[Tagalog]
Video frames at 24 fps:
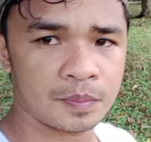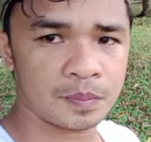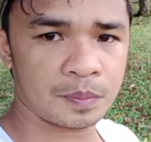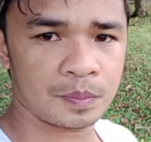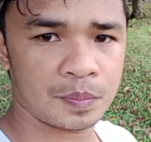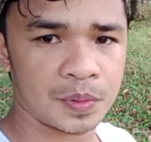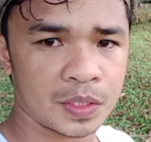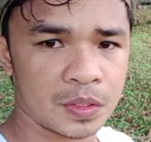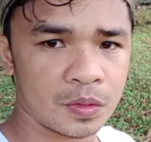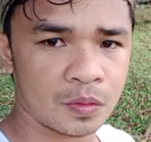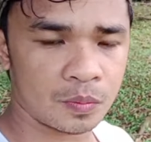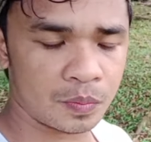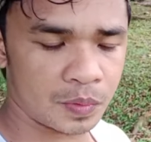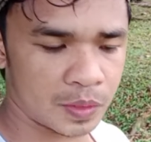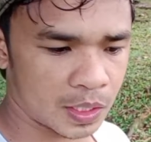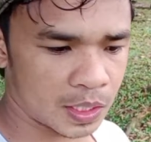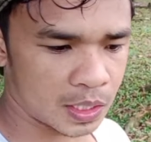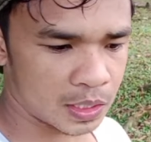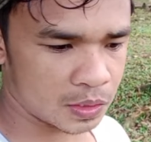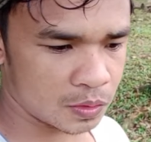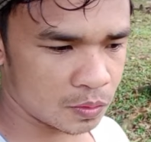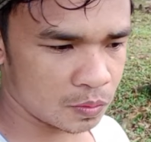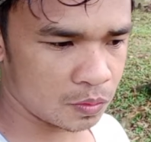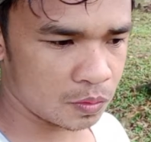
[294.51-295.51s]
pitong
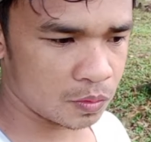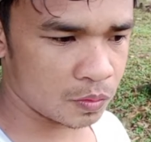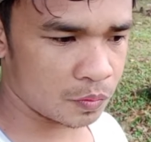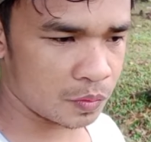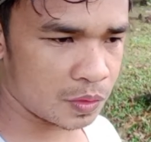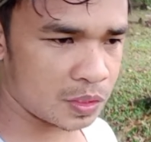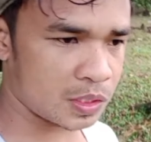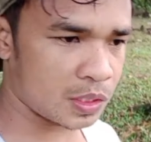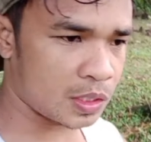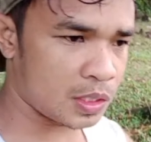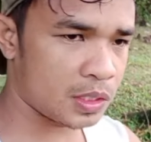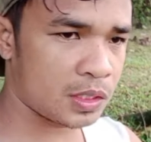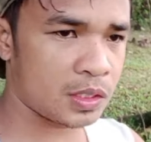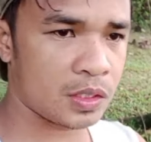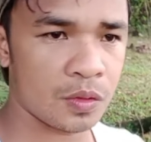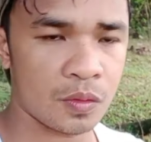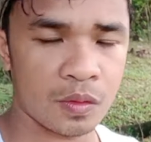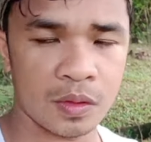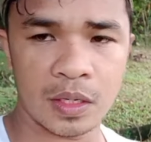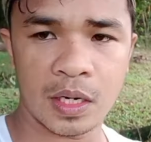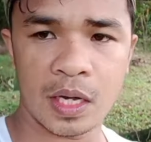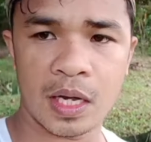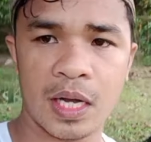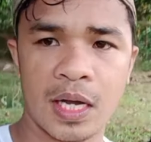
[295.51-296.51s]
piraso which is
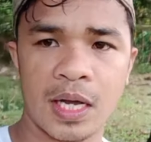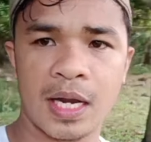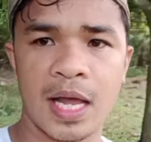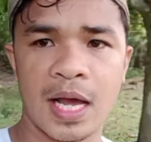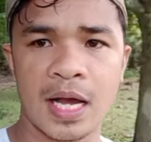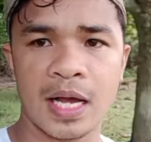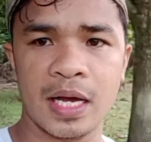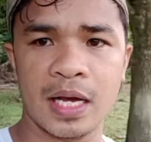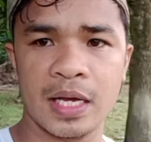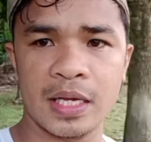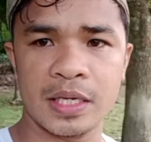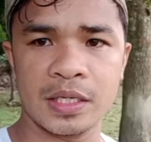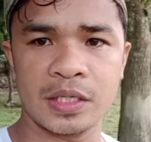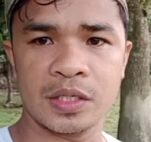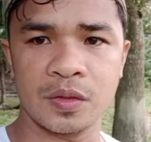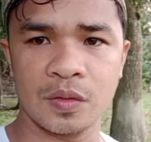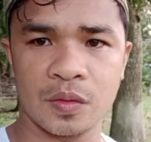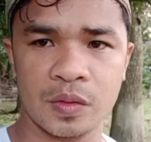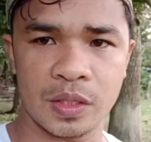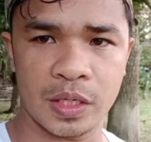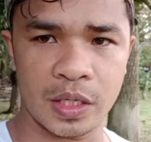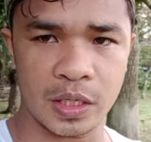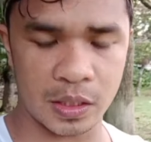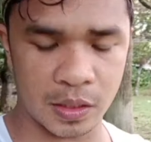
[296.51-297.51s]
yung nag-aalaga is yung
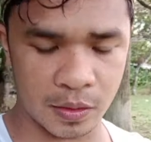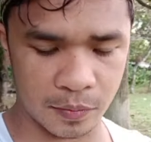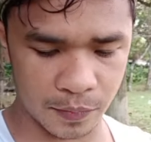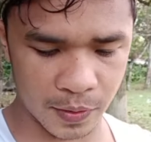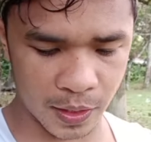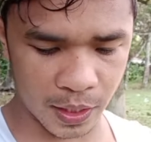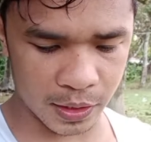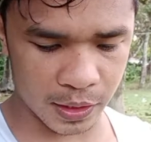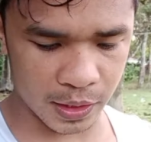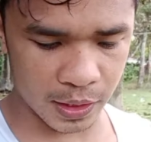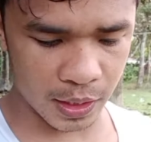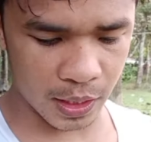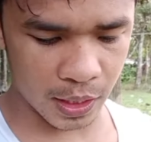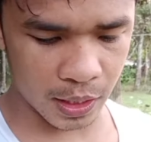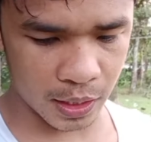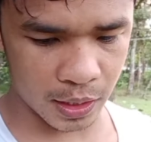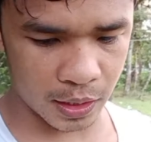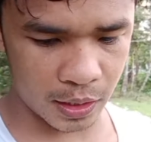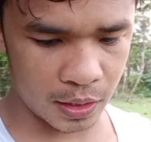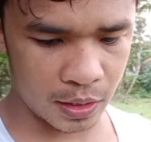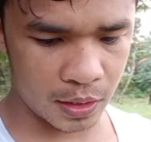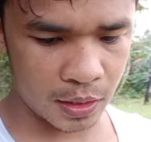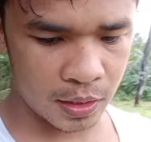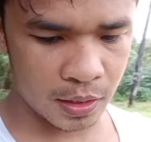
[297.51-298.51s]
native natin na hen.